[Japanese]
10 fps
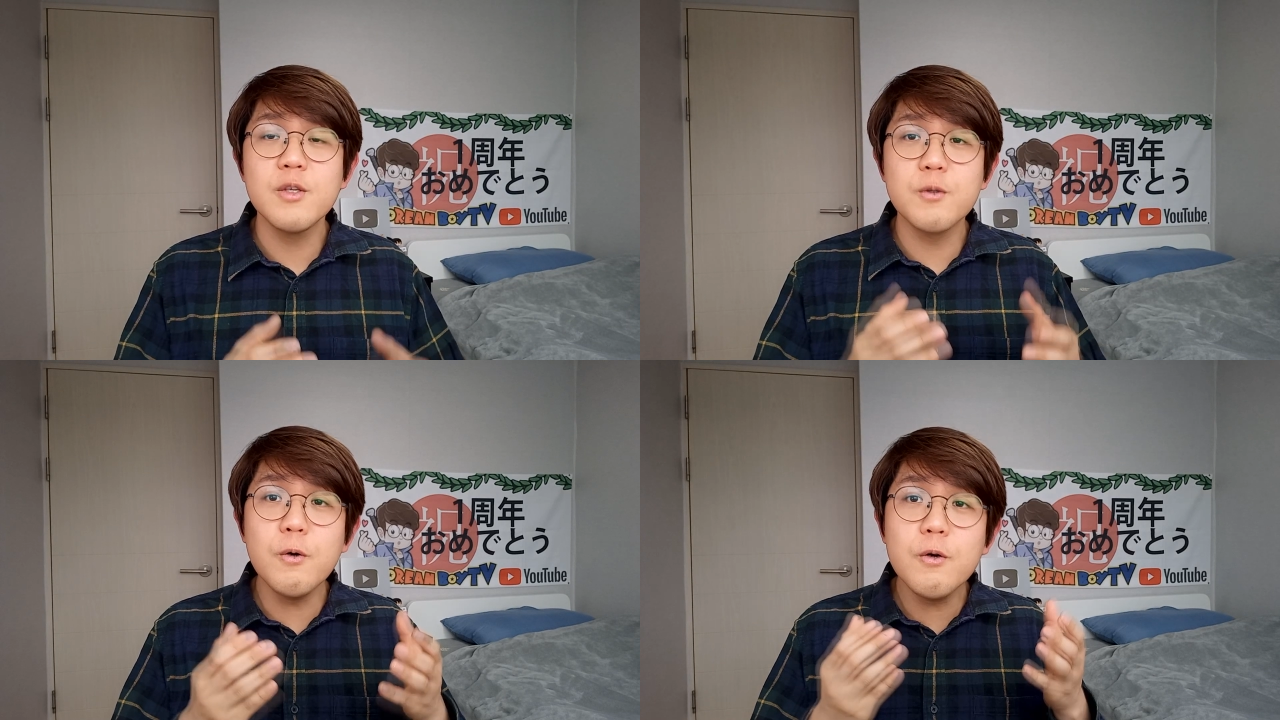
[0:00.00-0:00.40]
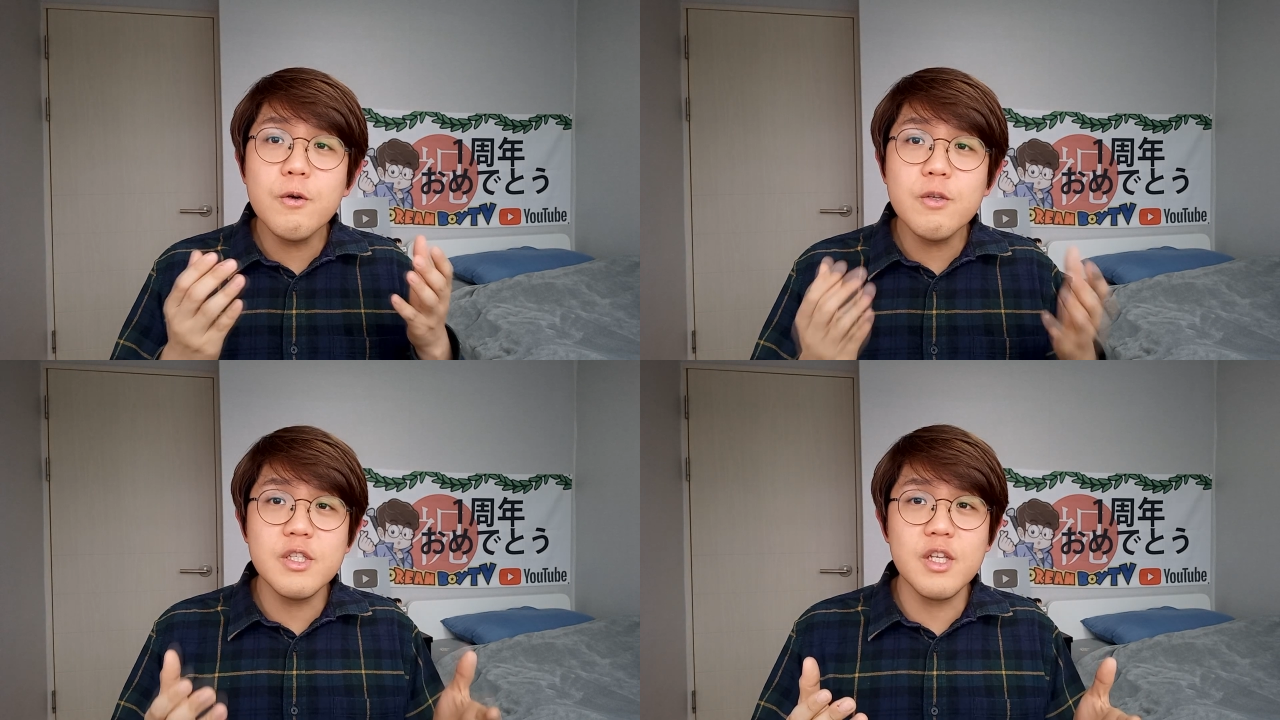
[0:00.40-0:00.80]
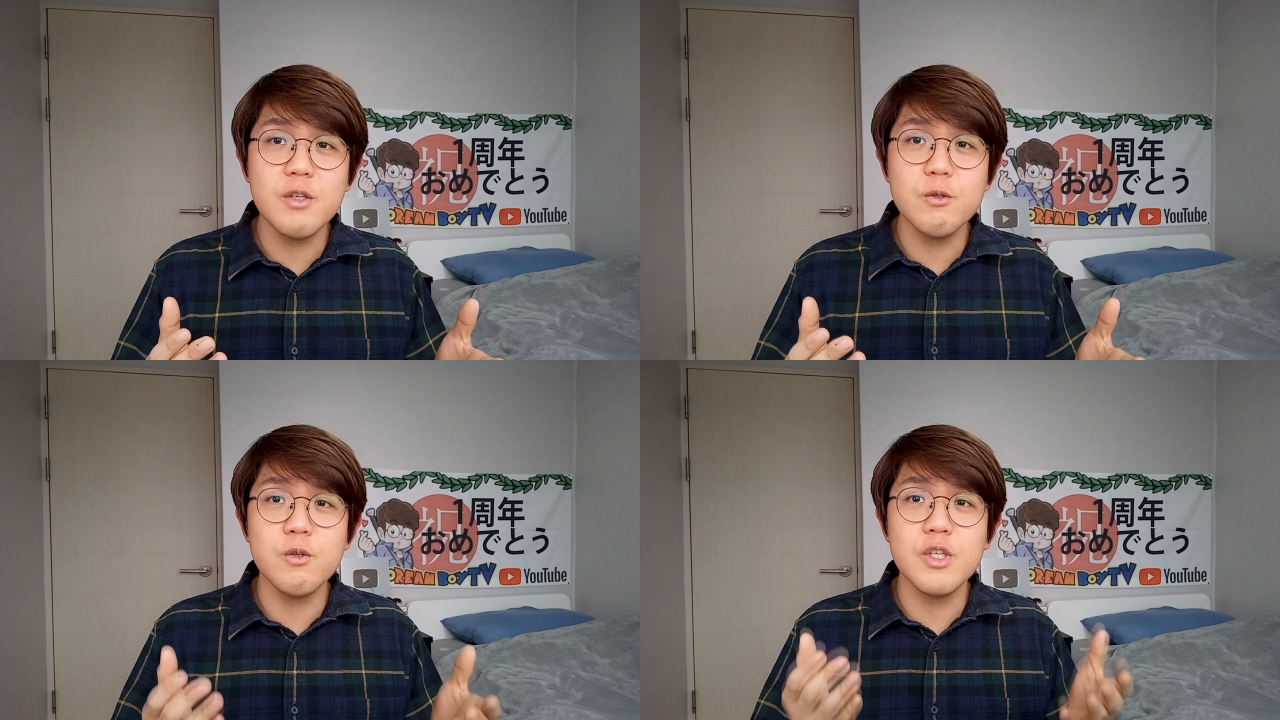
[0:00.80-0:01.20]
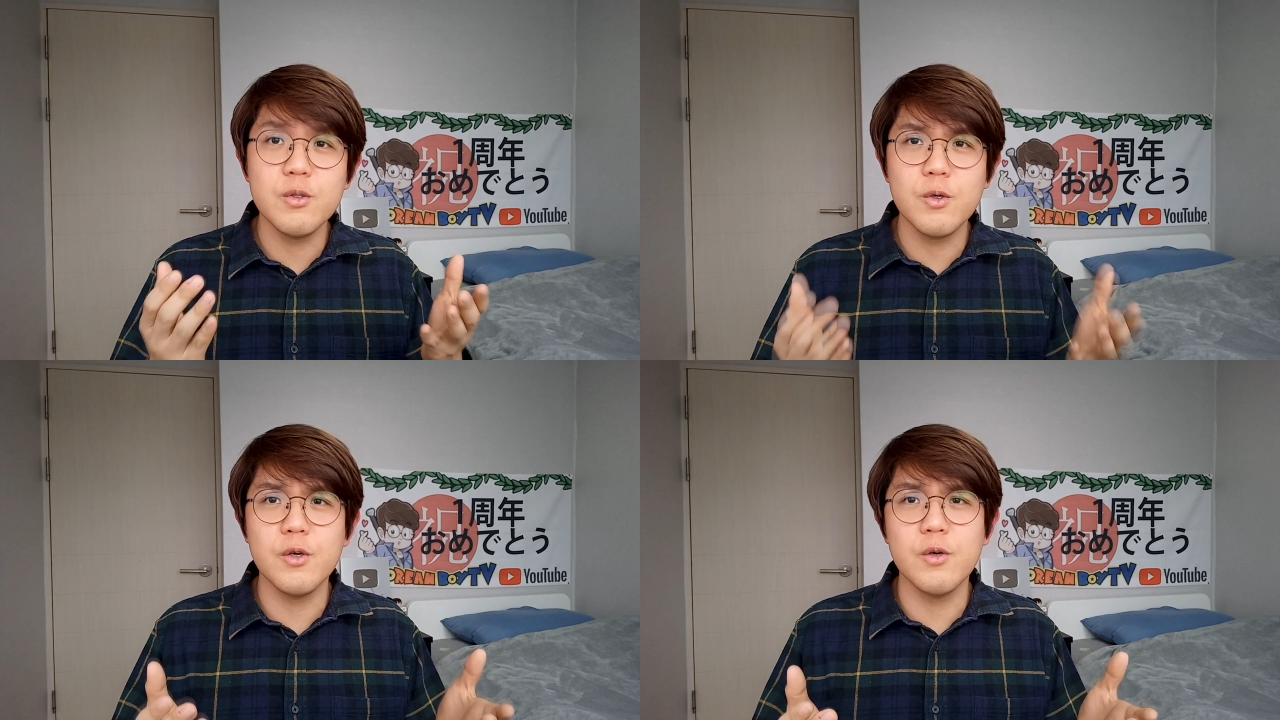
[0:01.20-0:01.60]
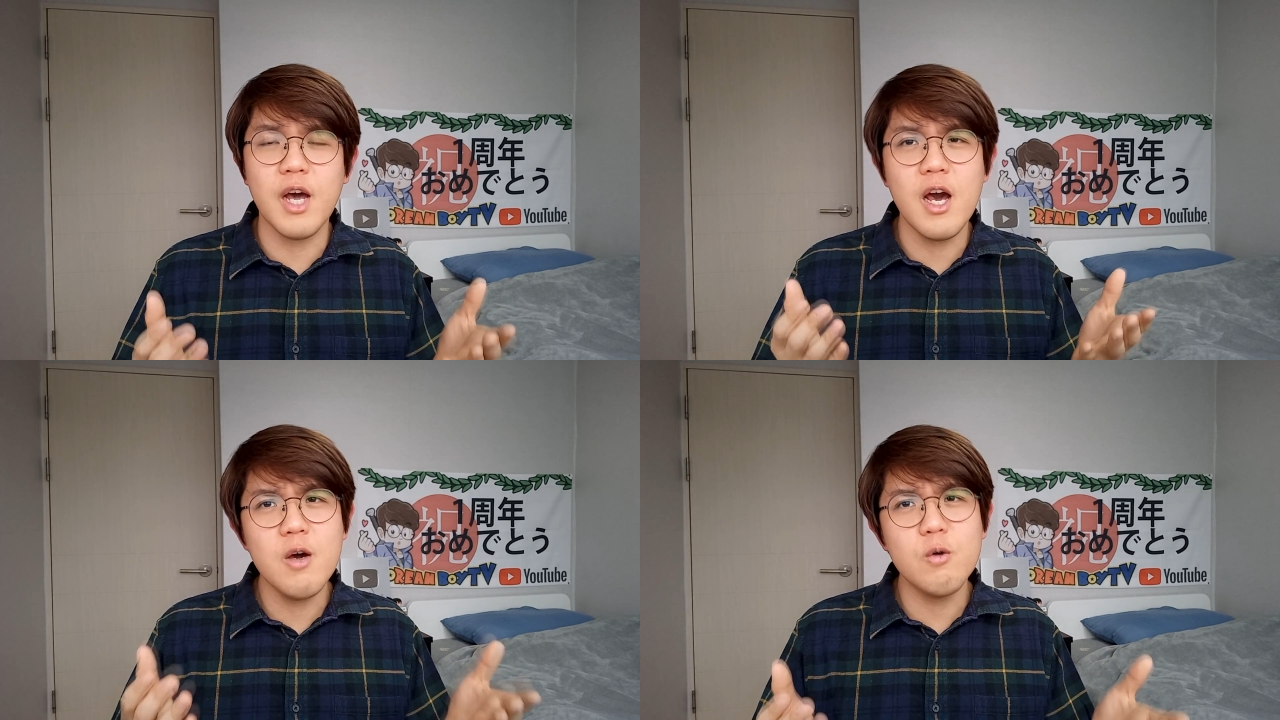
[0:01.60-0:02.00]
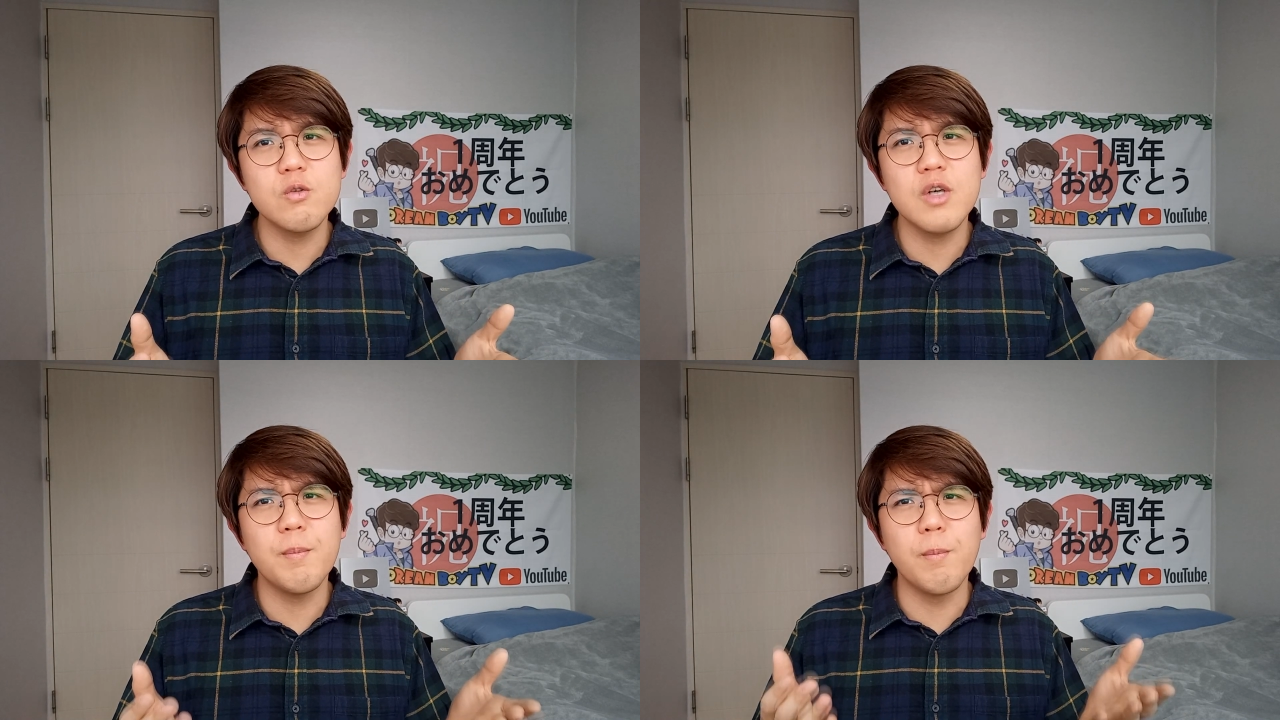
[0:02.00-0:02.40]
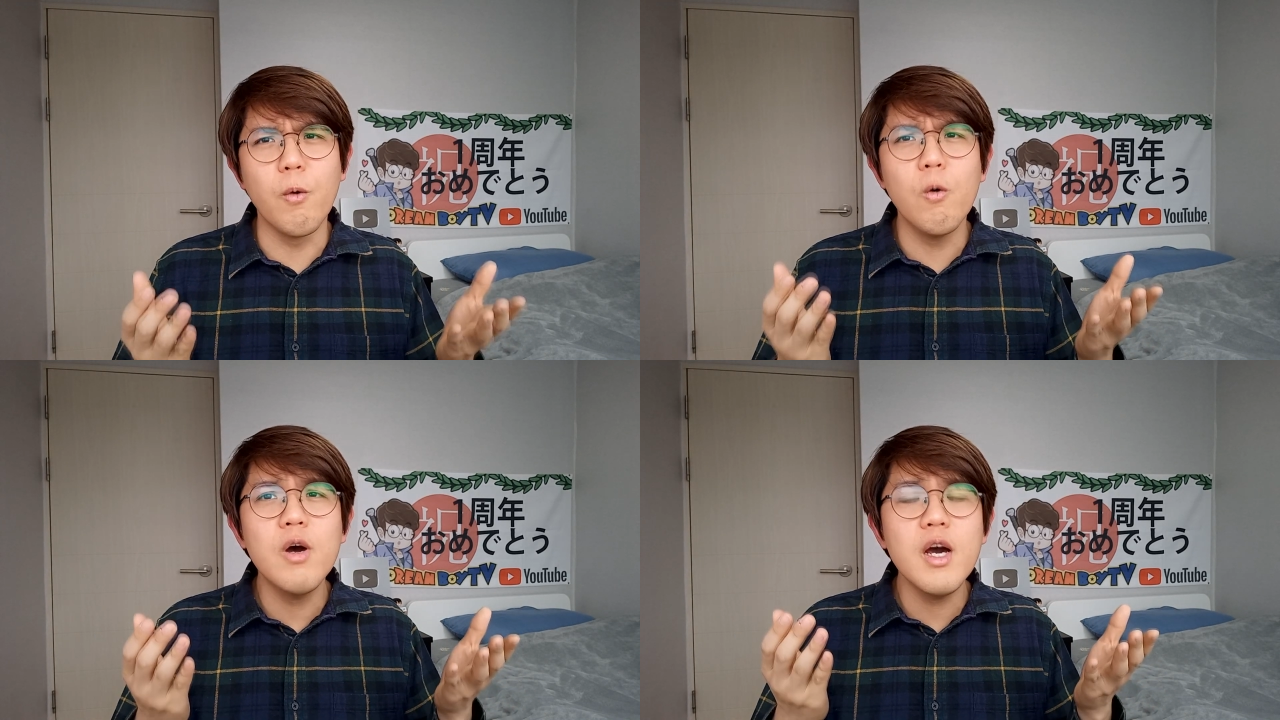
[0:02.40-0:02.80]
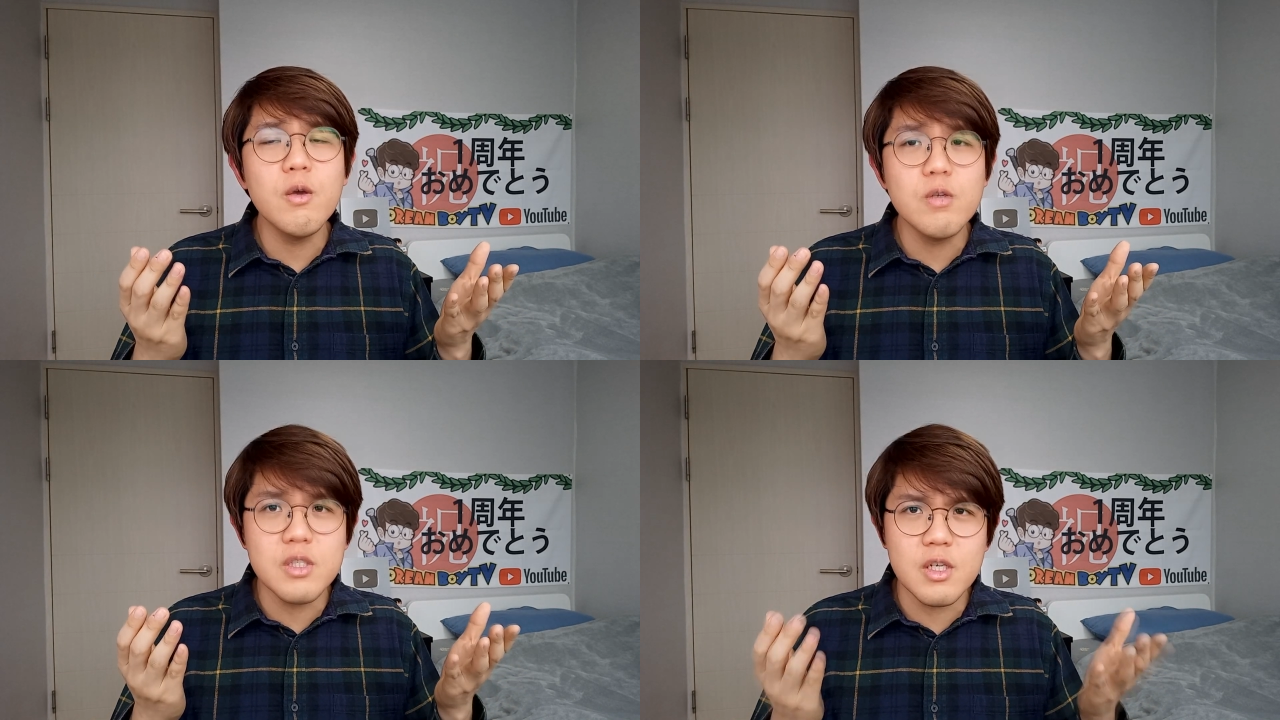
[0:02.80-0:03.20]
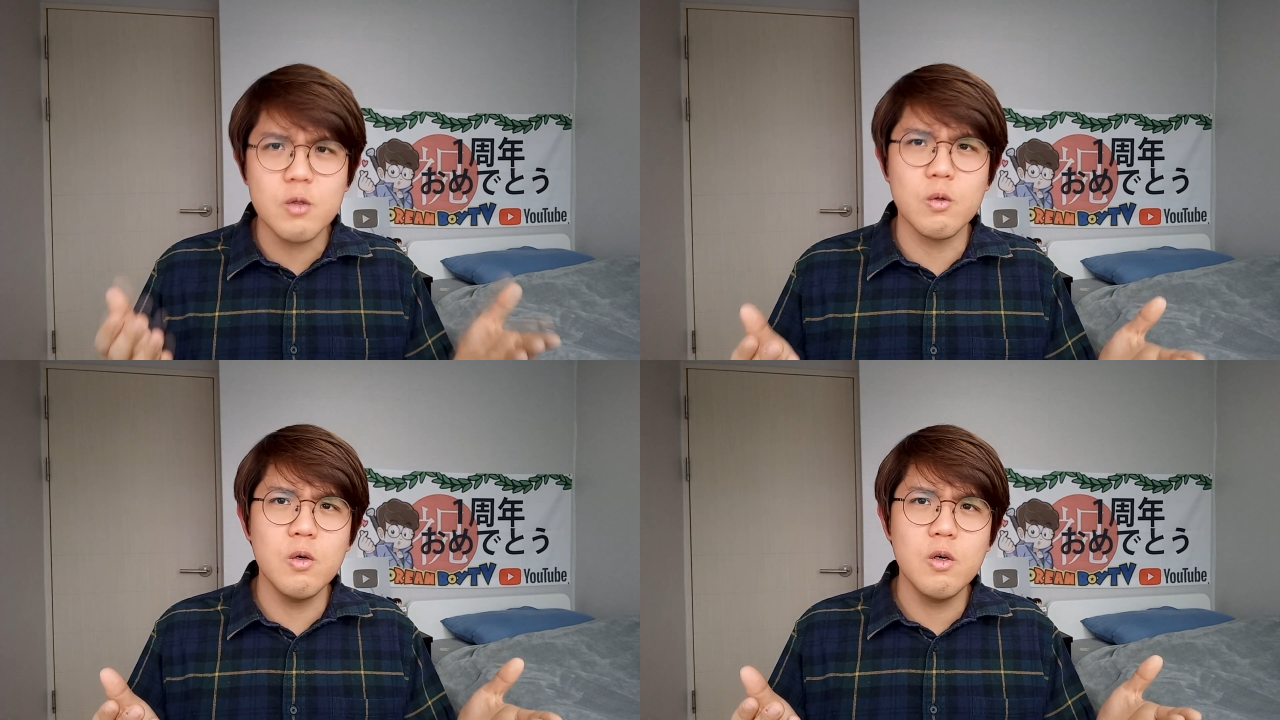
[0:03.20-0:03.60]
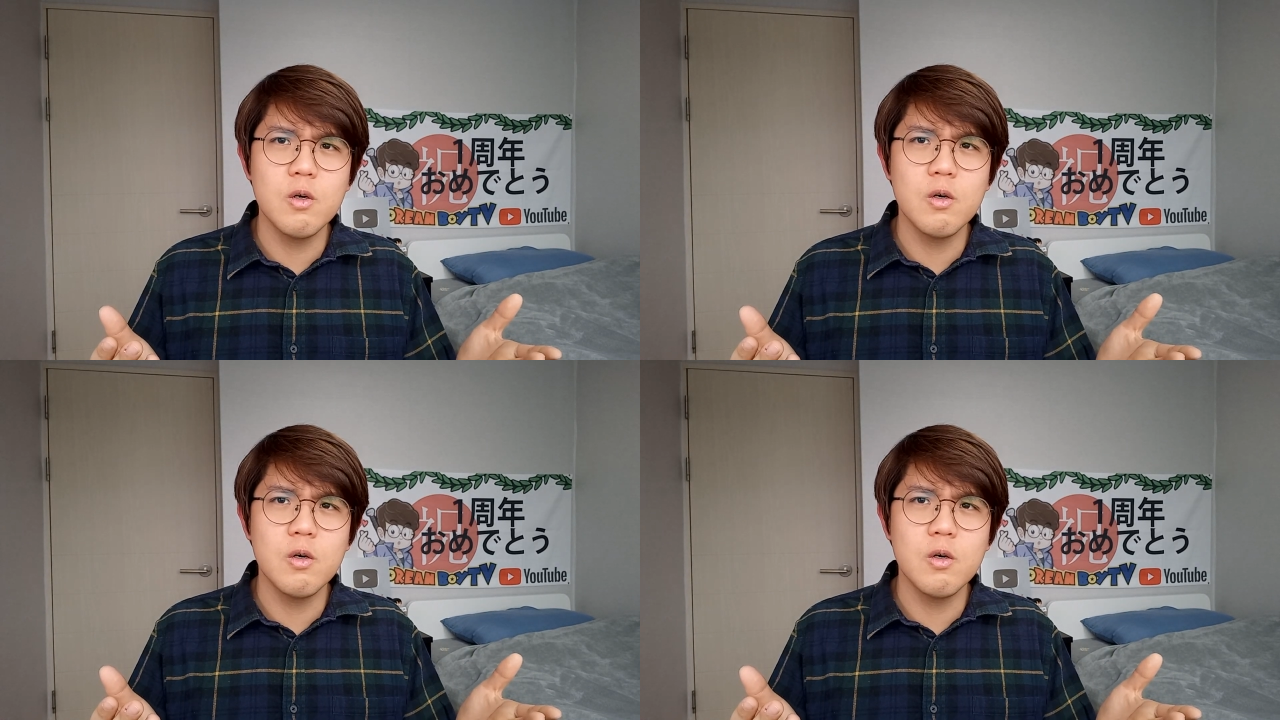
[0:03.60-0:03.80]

測量しているのにそれを韓国が妨害をしたと。